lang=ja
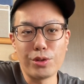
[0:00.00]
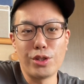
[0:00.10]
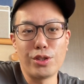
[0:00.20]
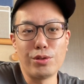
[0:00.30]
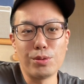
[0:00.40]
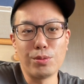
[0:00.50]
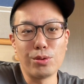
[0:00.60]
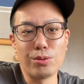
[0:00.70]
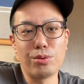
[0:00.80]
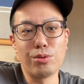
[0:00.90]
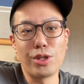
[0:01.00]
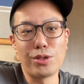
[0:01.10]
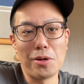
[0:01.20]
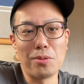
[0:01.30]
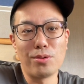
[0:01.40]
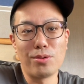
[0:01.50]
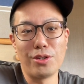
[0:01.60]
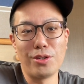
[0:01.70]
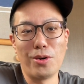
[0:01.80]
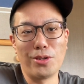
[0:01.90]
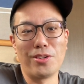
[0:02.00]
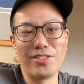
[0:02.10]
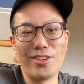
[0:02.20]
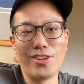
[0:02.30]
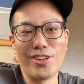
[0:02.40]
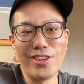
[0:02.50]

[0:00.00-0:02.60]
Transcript: う全然いつも通り普通だったよって言われたんで、